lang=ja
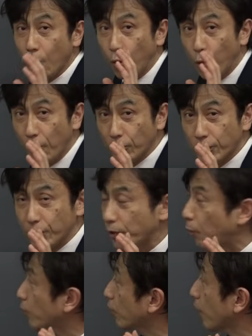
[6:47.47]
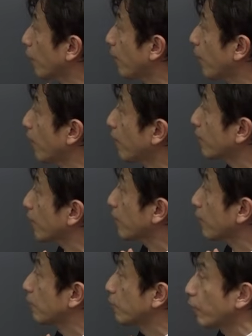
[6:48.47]
う。思うっていう単語だったらば、さっ
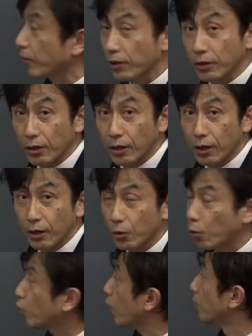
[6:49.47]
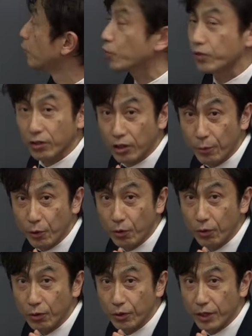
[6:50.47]
きは図をやったんだから今度はもう使ってみよ
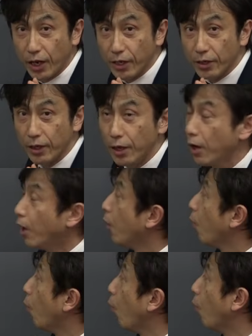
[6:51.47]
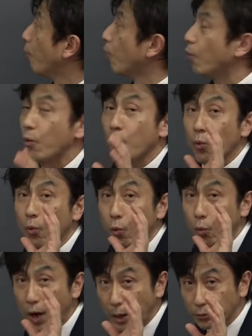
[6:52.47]
う。いいかい。思
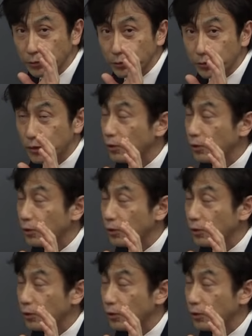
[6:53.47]
わむ、